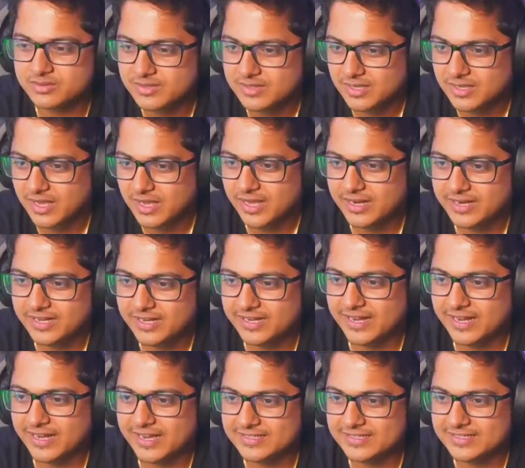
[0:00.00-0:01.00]
अरे ये
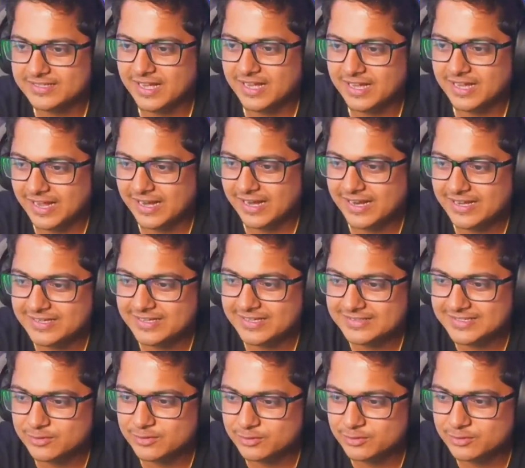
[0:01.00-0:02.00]
रहेगा अलग से
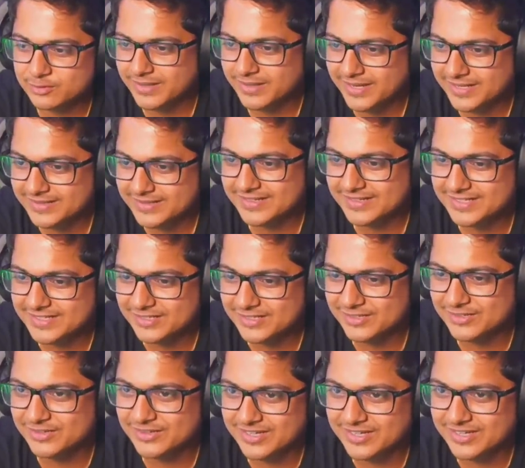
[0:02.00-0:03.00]
ग्रुप बनाता है तीन लोग
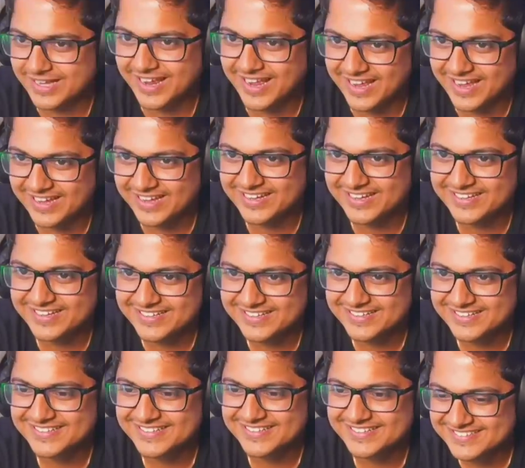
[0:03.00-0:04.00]
का रे ग्रुप
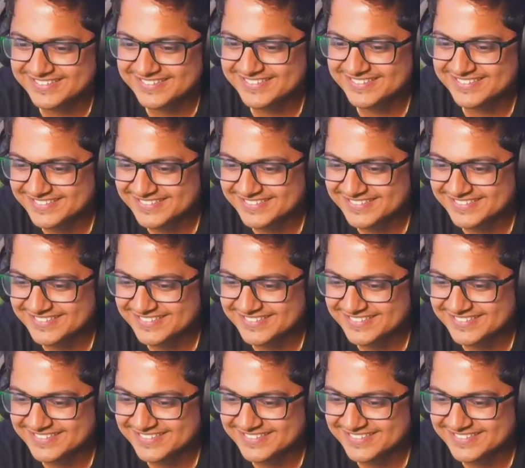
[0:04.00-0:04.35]
आ,